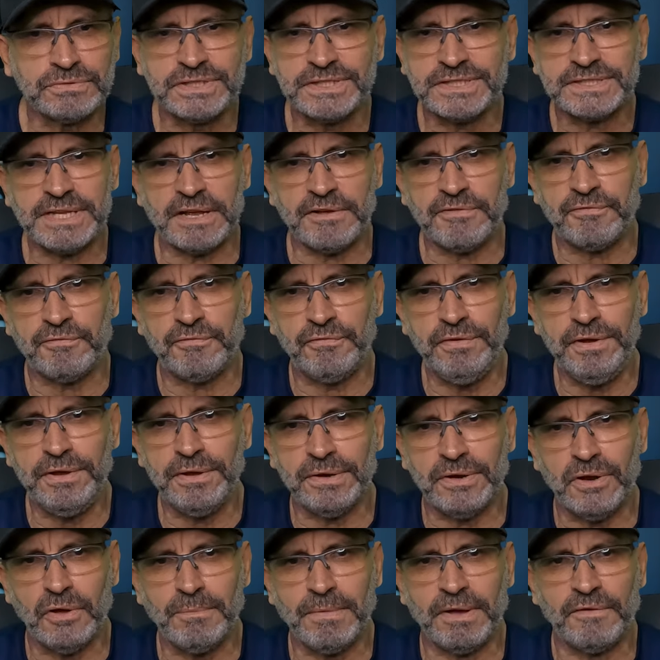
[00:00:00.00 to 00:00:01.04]
um
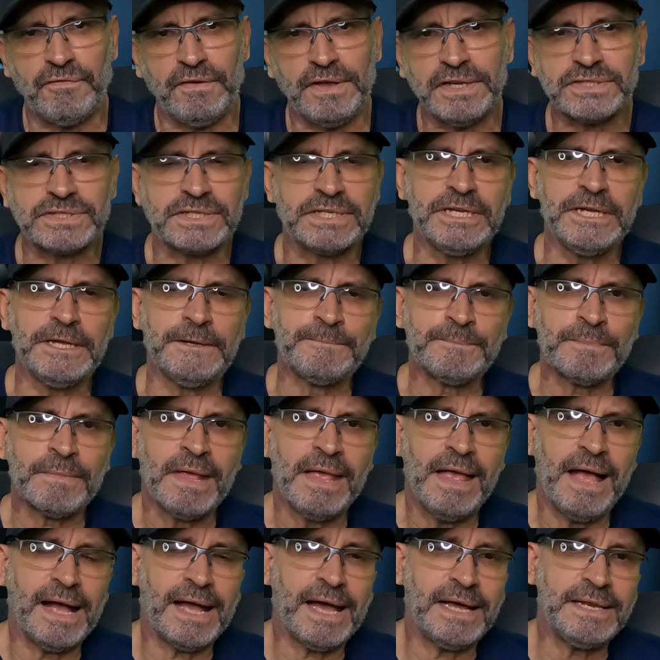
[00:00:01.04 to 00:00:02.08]
desafio, né? uma vez que a